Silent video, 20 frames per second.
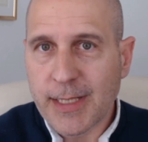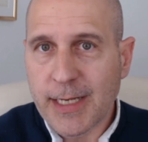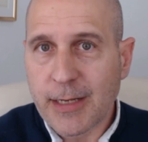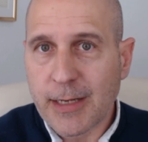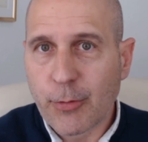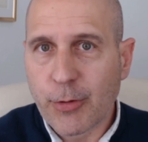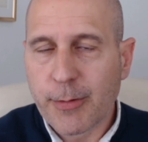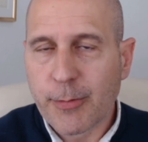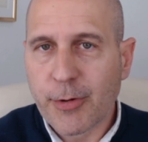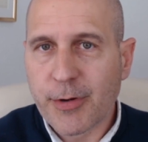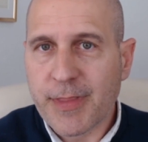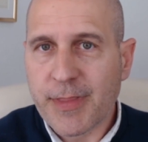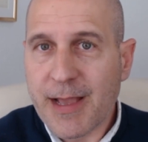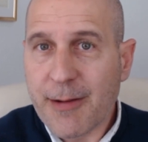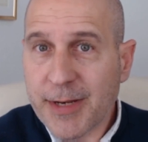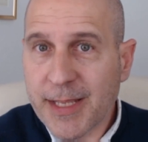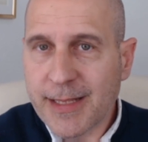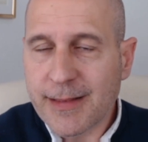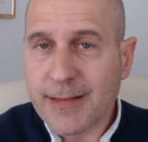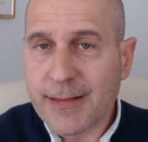del Euribor de
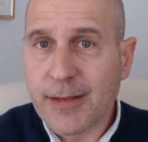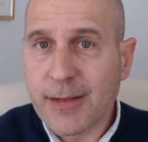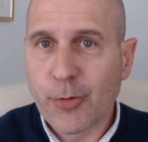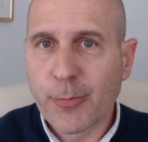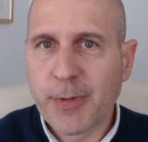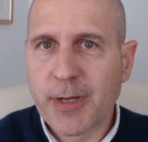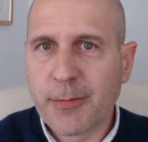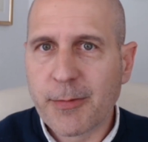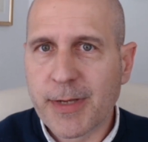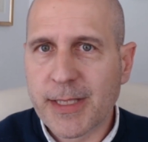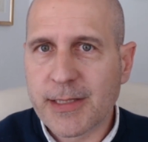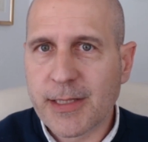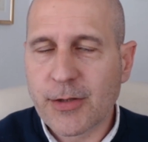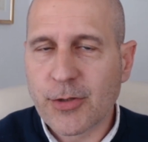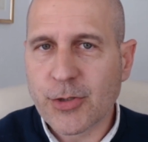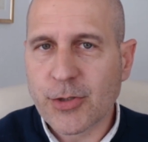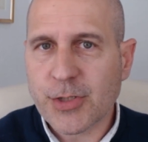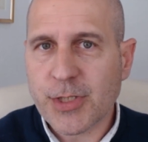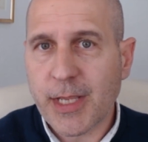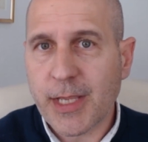abril de
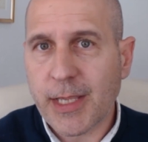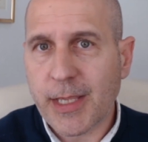2022